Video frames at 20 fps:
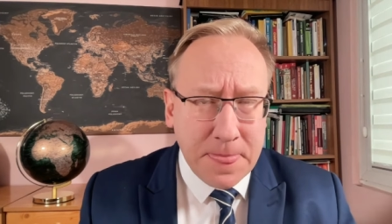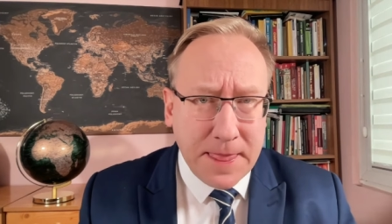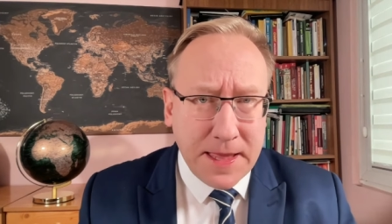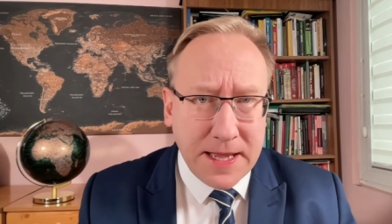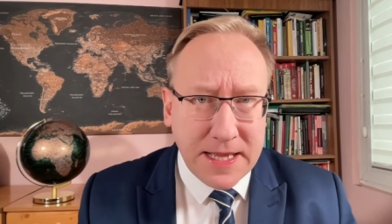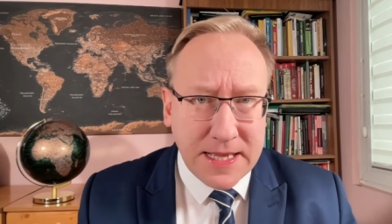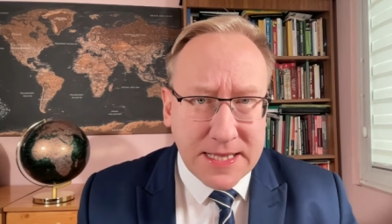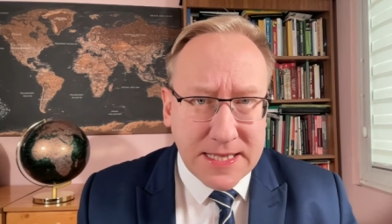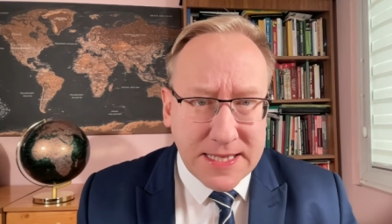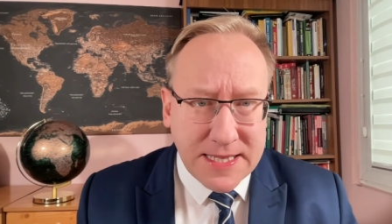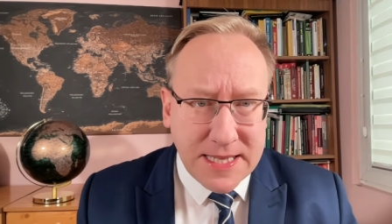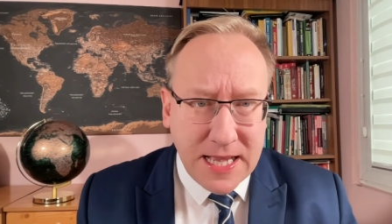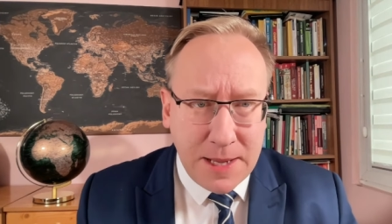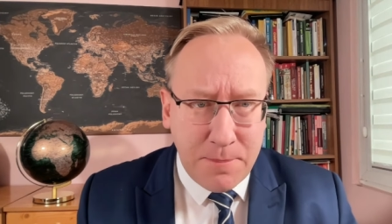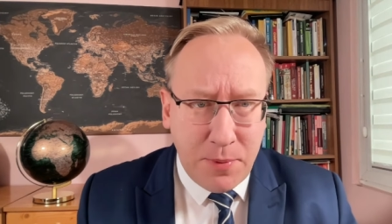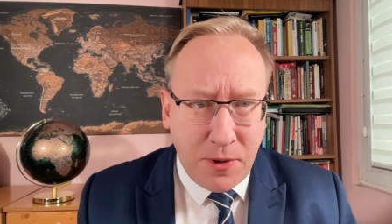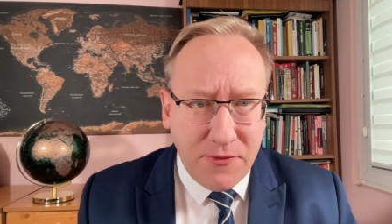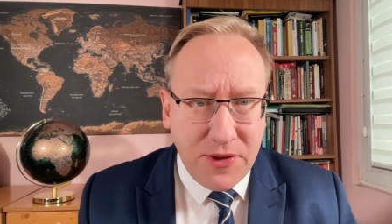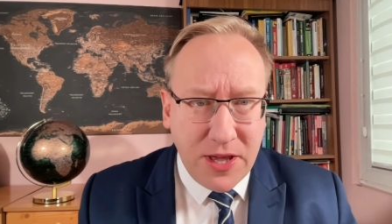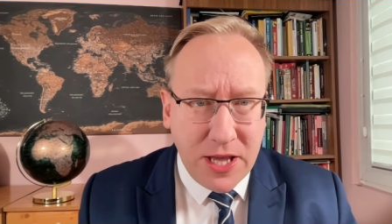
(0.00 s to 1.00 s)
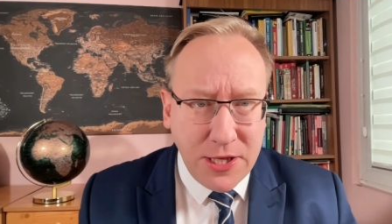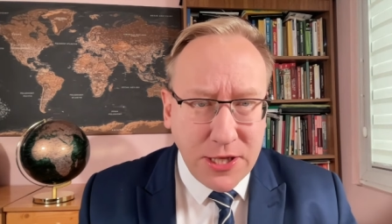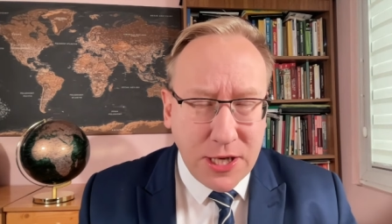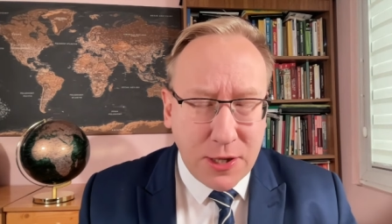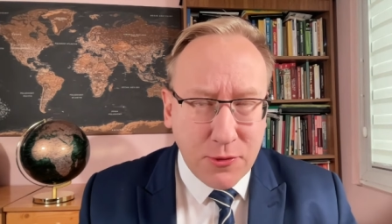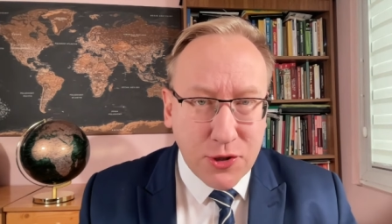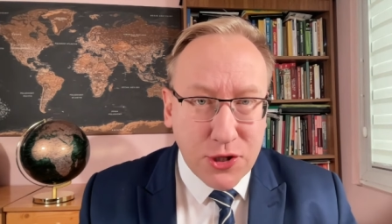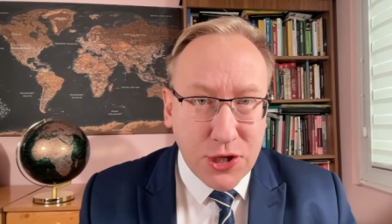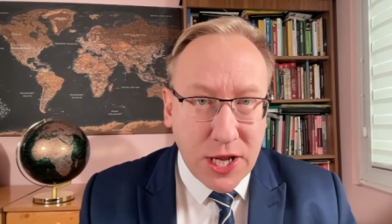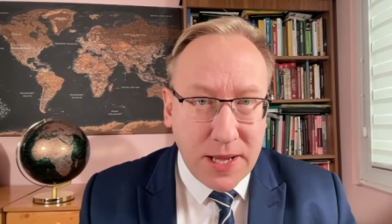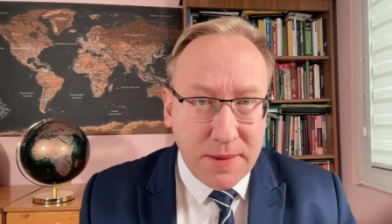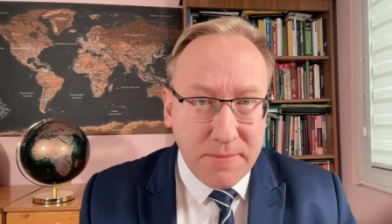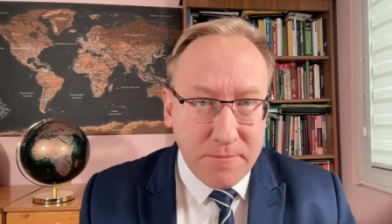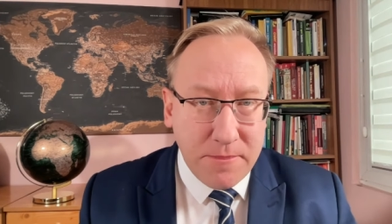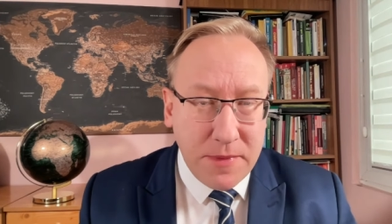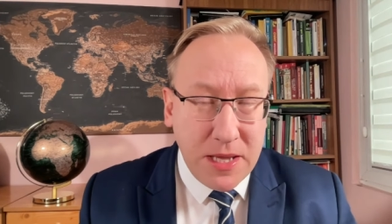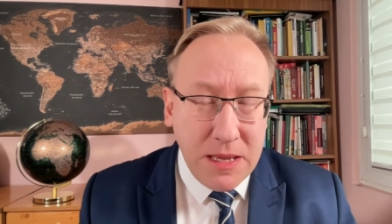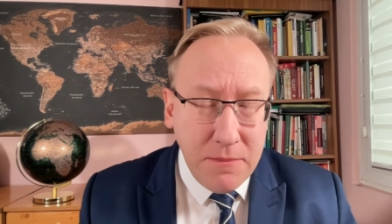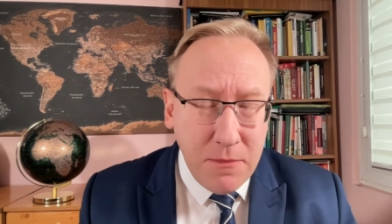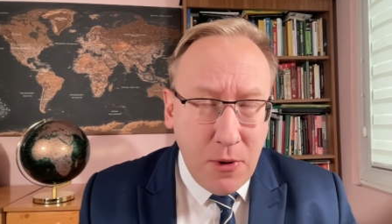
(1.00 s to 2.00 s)
e, zapowiedział, że
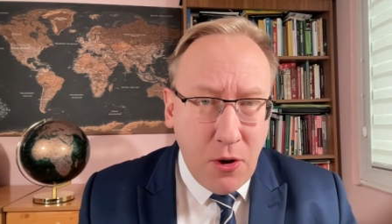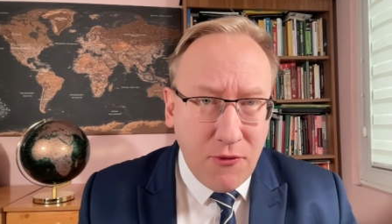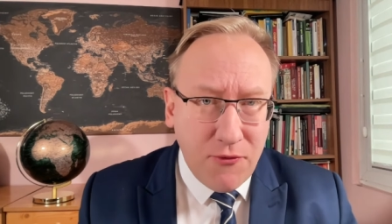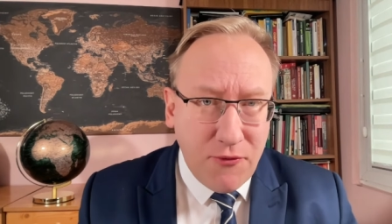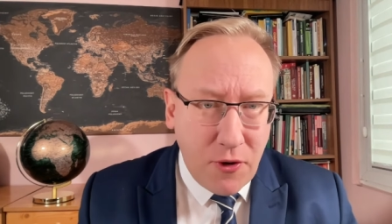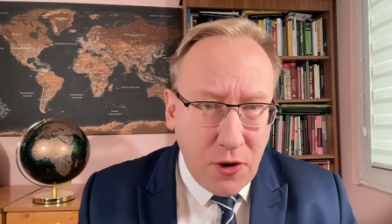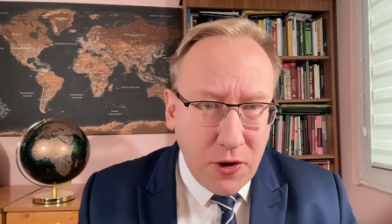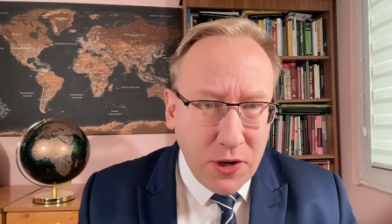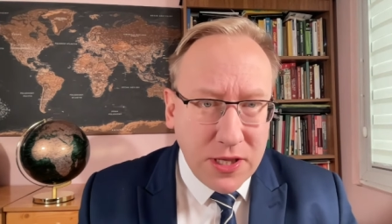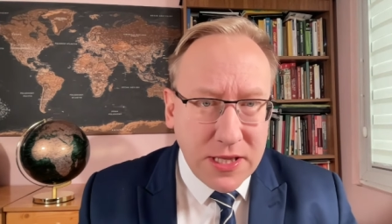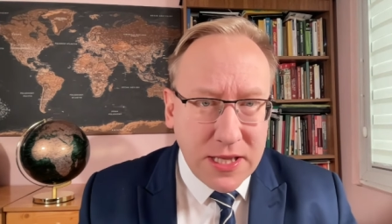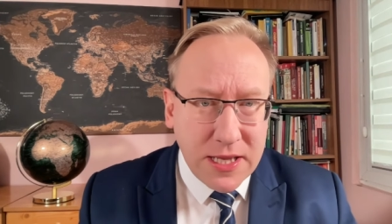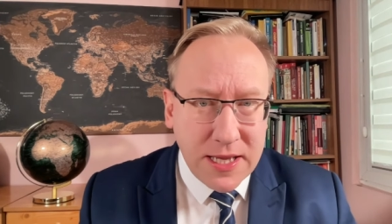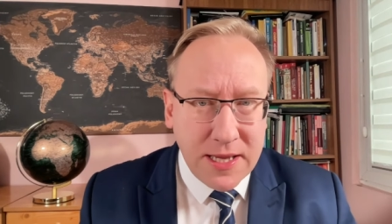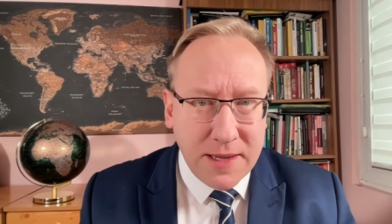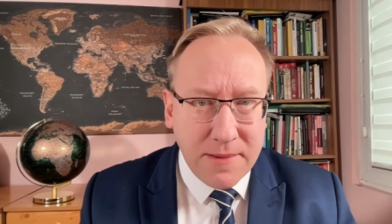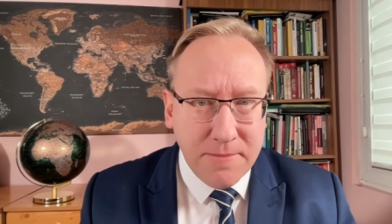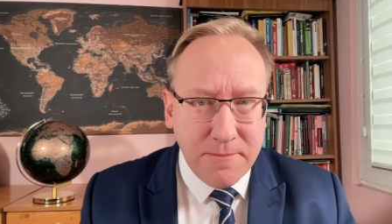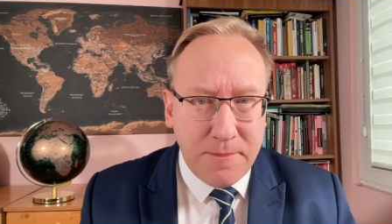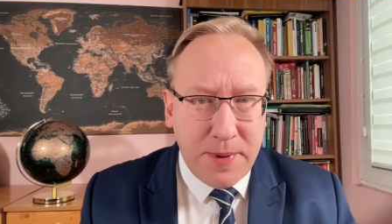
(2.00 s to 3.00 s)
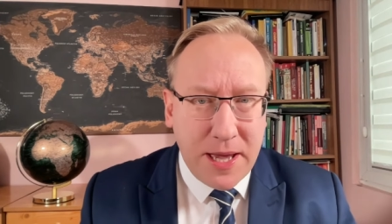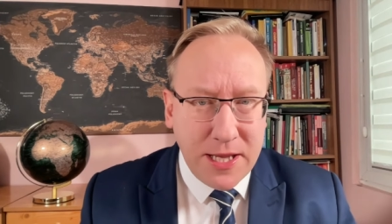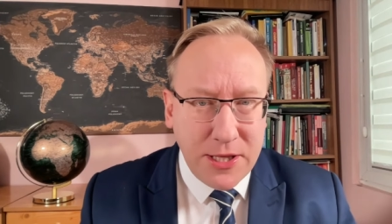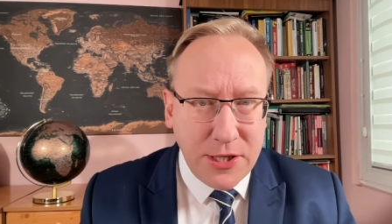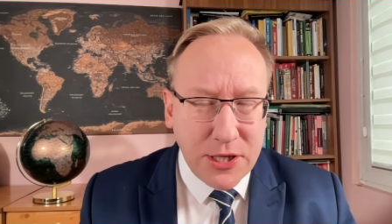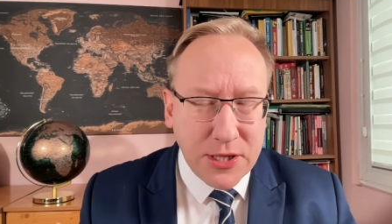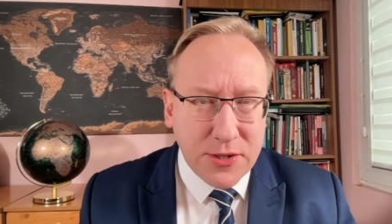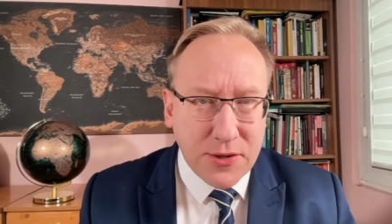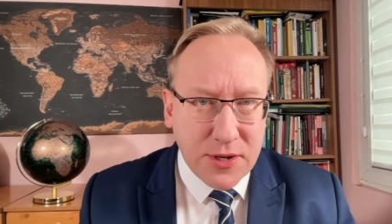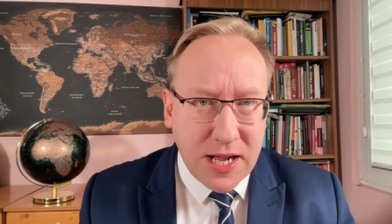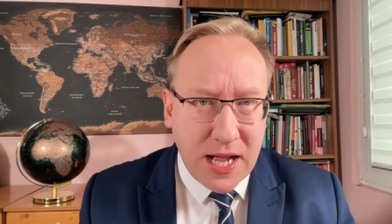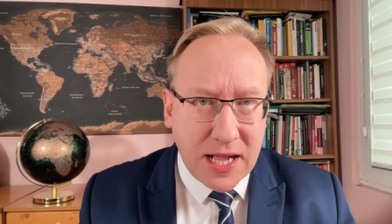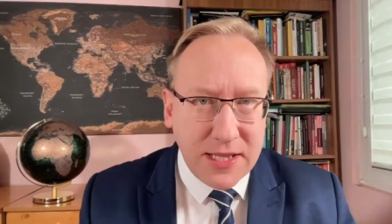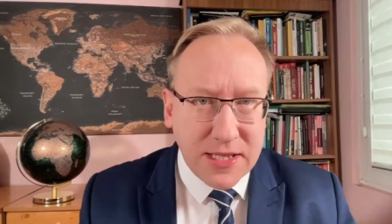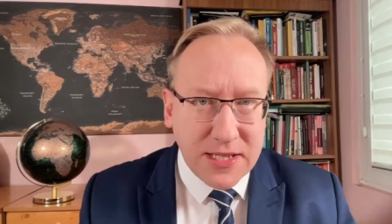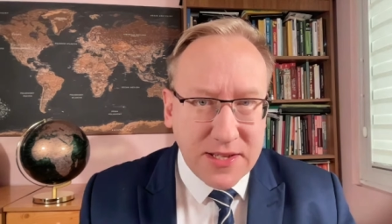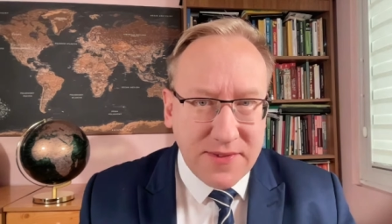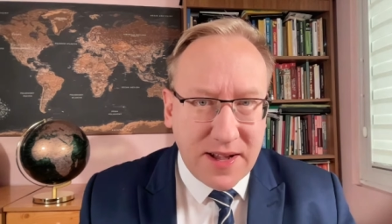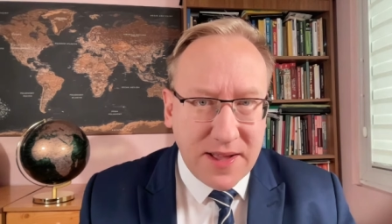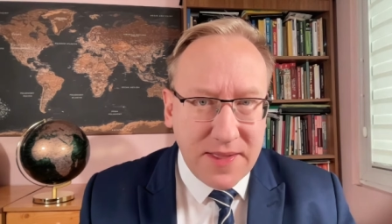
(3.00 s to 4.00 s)
mimo wojny będzie
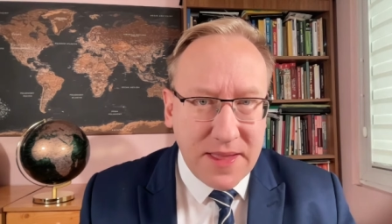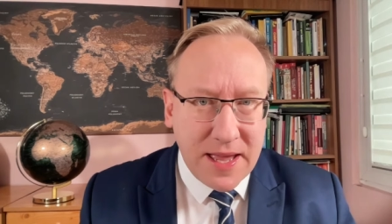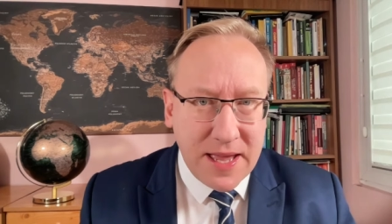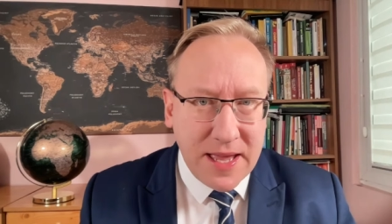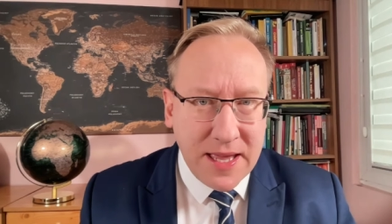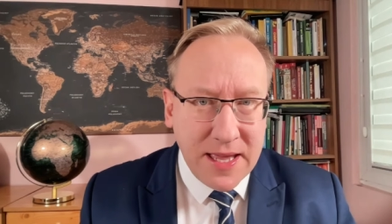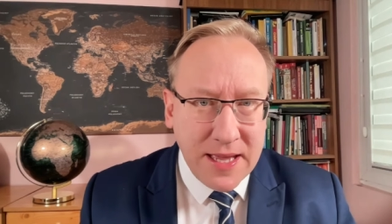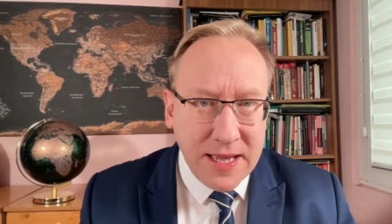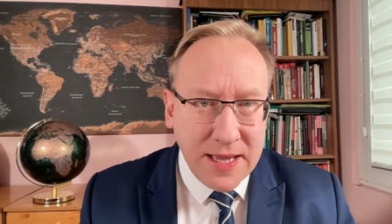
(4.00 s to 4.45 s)
zorganizowane,